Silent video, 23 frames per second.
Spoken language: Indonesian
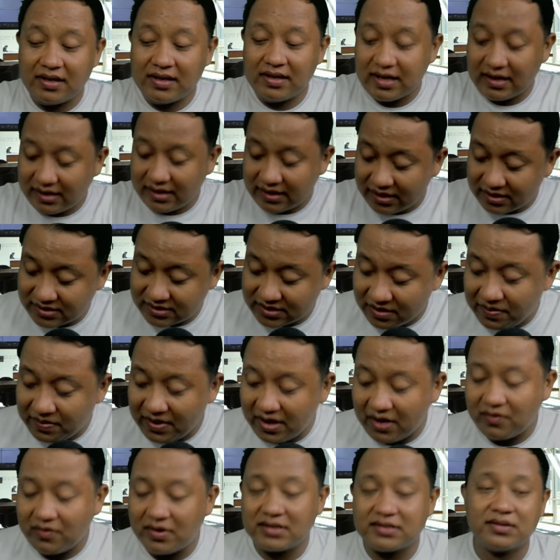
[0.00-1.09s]
Yang kelas ke
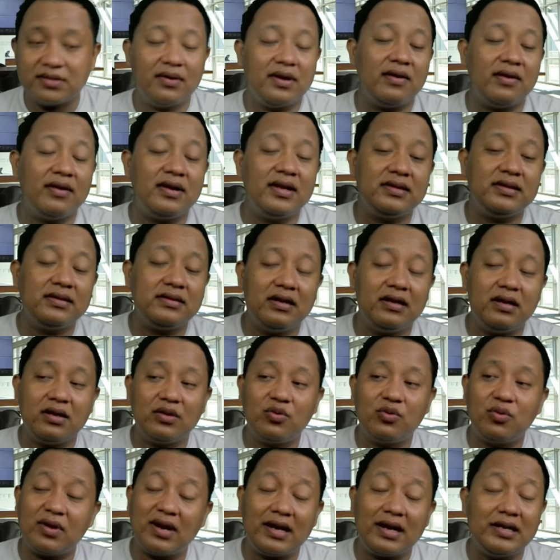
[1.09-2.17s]
bawah seolah-olah eh,
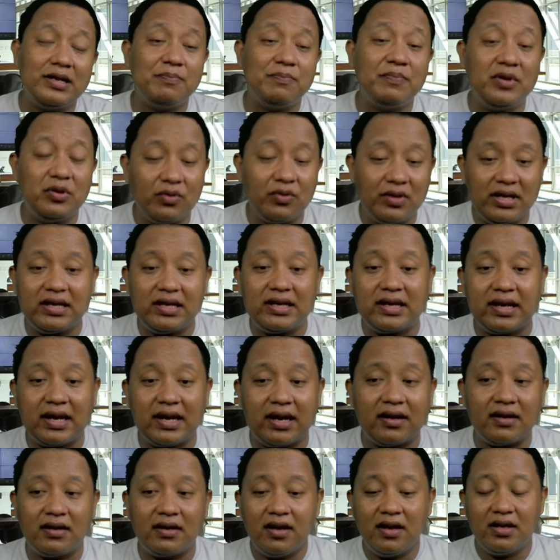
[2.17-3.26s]
kurang
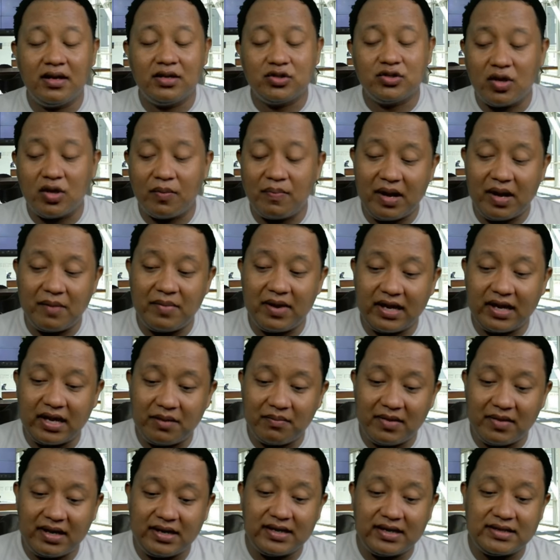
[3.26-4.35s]
dipedulikan. Coba
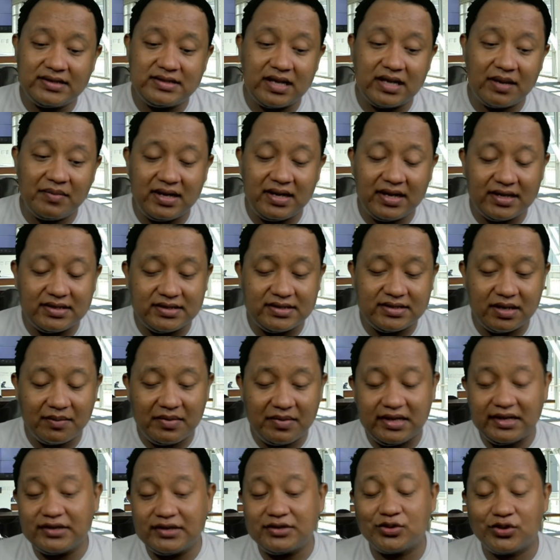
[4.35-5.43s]
bagaimana
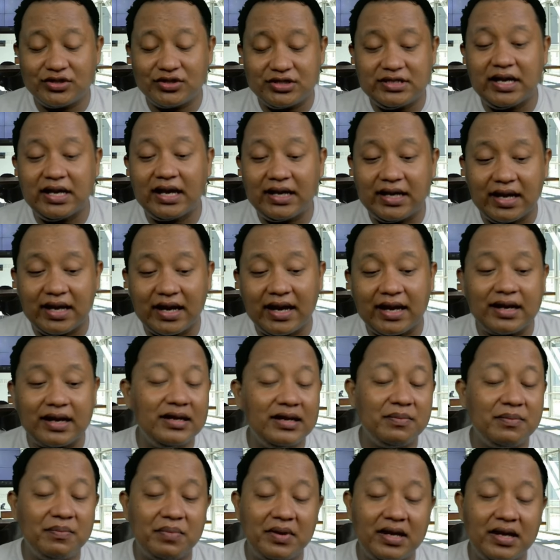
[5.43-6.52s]
jaminan-jaminan sosial yang
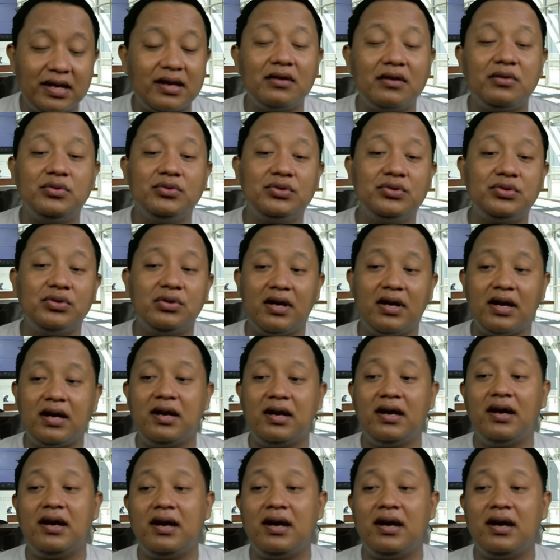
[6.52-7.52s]
akan diberikan untuk uh,